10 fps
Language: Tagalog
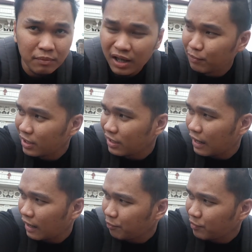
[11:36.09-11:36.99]
Marami
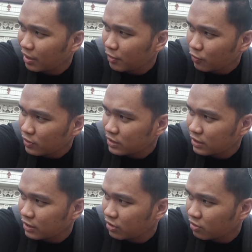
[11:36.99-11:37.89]
naglalakad, maraming turista
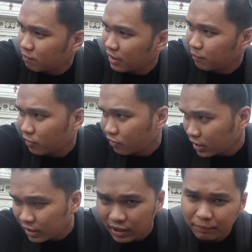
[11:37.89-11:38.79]
dito, mga
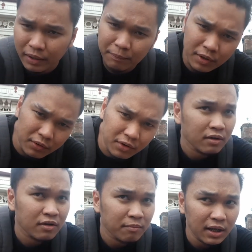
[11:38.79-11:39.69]
foreigner, mga
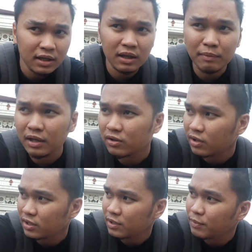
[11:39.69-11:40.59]
Pinoy. Maganda mga
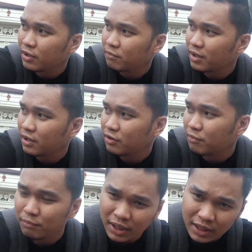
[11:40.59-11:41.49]
tol kasi merong mga, yung,
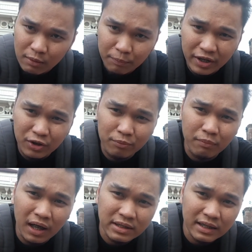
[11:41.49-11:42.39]
makikita mo pa rin yung
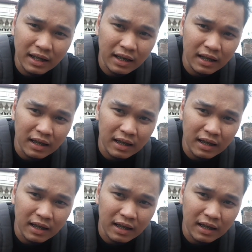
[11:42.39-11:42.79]
bakas ng